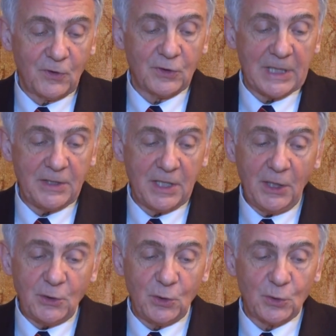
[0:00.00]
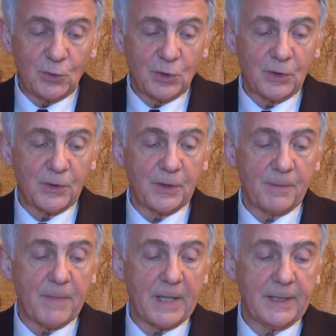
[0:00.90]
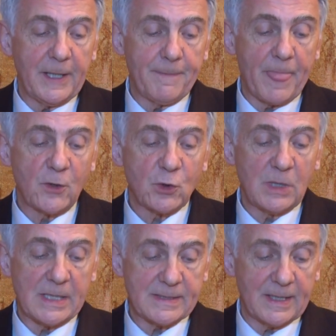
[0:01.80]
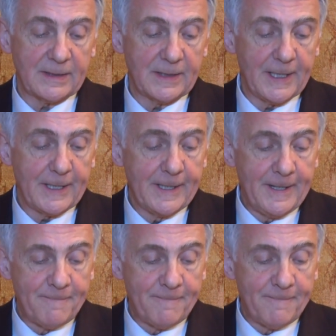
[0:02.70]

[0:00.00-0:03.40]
wykonanie etiud y, pana Chuanzanga,